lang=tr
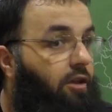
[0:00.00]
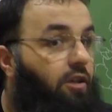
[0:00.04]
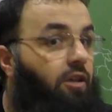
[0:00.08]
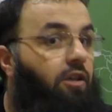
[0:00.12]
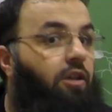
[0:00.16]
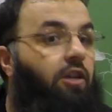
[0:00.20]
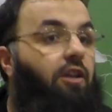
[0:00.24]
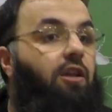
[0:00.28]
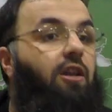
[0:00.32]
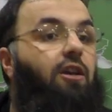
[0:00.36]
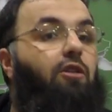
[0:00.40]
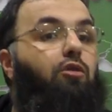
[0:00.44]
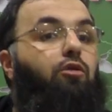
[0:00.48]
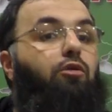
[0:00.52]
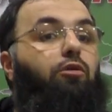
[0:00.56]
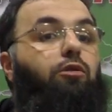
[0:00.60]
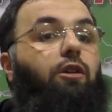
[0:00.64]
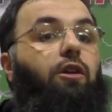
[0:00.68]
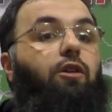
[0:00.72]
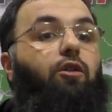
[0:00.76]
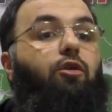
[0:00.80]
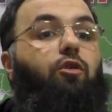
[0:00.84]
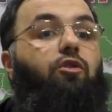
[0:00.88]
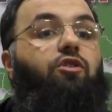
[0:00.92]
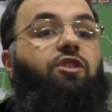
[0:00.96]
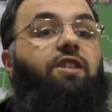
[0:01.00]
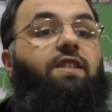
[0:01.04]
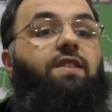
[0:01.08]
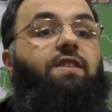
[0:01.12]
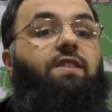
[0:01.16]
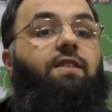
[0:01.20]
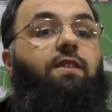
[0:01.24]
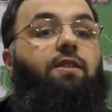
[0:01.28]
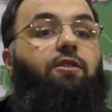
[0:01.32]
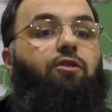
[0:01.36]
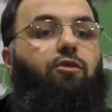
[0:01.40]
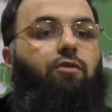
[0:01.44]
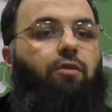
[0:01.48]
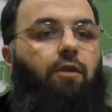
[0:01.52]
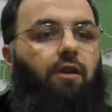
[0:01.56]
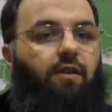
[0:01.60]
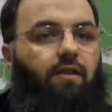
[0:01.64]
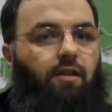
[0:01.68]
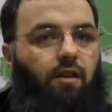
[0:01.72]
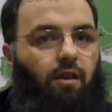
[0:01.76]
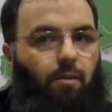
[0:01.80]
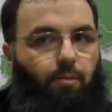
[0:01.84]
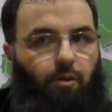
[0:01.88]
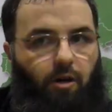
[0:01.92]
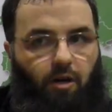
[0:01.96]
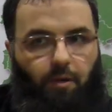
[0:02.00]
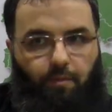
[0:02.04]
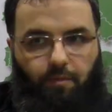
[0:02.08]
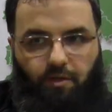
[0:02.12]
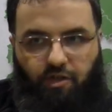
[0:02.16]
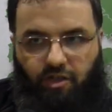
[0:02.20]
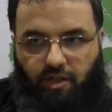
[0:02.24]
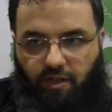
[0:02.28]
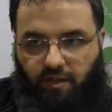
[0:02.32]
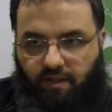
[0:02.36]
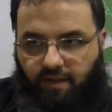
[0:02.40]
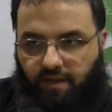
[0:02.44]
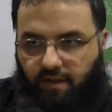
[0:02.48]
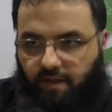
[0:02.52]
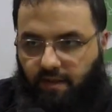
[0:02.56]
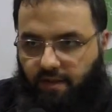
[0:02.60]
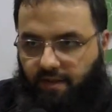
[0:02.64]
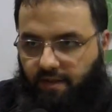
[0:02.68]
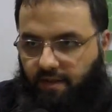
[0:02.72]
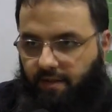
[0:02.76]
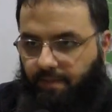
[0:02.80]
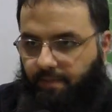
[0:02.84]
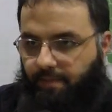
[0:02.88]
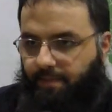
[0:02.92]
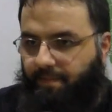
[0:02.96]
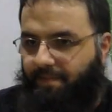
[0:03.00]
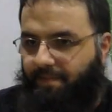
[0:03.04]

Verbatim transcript: Yine yolda göreceksiniz suratına bakmayacaksınız.